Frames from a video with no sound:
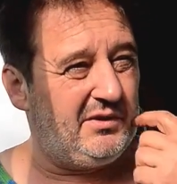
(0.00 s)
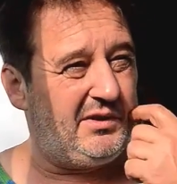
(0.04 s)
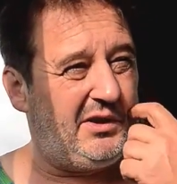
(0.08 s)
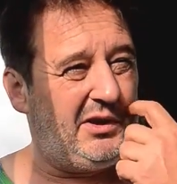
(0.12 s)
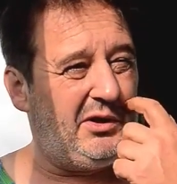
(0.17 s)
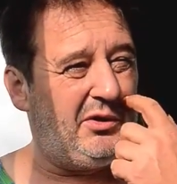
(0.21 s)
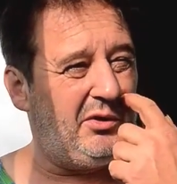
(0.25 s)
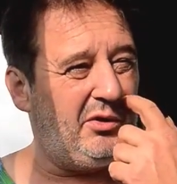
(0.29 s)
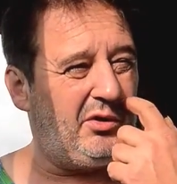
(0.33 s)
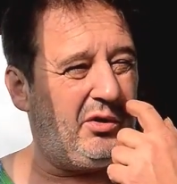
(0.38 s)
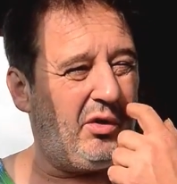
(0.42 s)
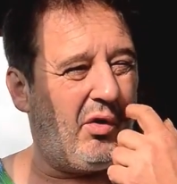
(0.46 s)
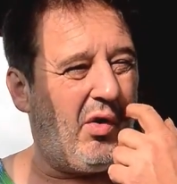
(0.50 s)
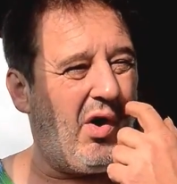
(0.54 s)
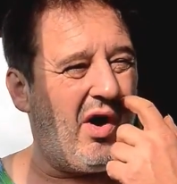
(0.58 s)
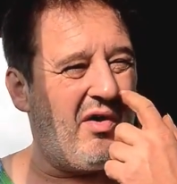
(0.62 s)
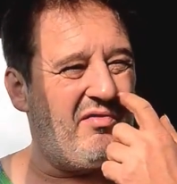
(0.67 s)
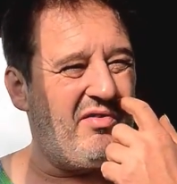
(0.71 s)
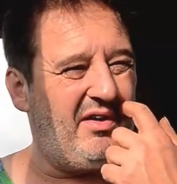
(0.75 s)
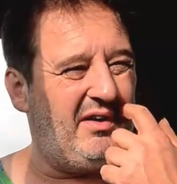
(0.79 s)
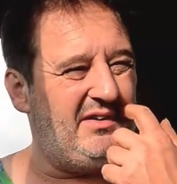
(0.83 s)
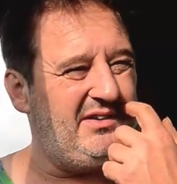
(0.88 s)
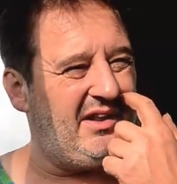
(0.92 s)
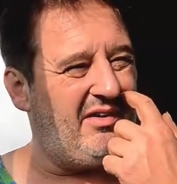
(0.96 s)
Si je tends
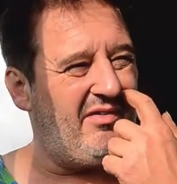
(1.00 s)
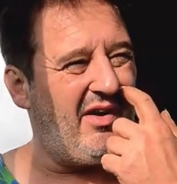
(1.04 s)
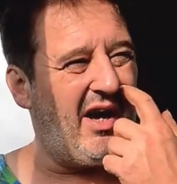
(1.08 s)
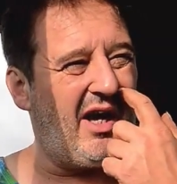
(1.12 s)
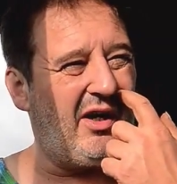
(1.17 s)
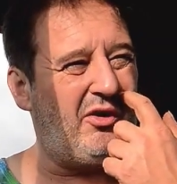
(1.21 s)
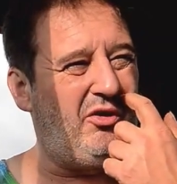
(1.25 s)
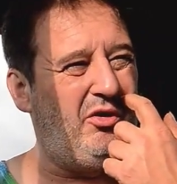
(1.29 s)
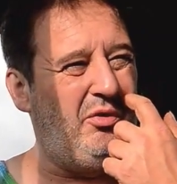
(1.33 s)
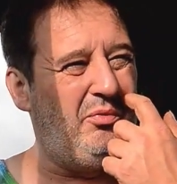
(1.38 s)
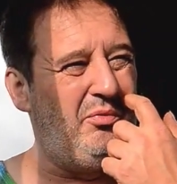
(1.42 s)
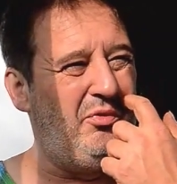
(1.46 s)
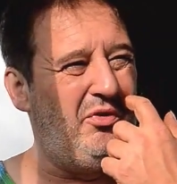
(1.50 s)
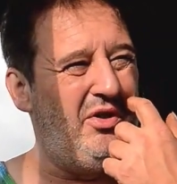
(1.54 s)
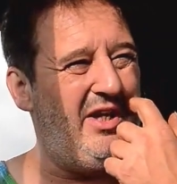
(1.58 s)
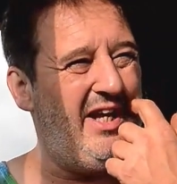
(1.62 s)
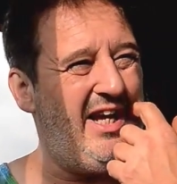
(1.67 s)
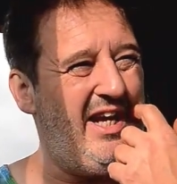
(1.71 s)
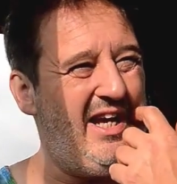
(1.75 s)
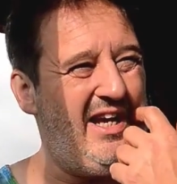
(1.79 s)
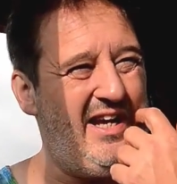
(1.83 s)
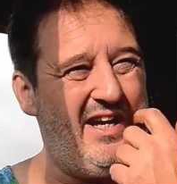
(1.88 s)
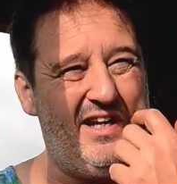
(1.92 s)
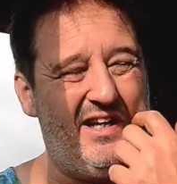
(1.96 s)
avant, ça va
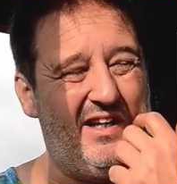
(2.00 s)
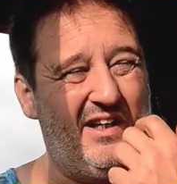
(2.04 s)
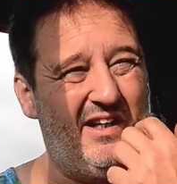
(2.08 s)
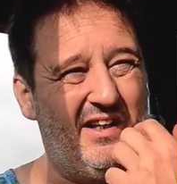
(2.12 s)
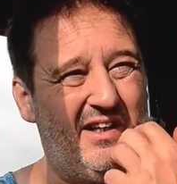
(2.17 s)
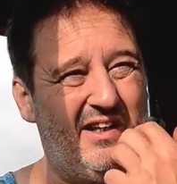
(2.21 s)
accumuler.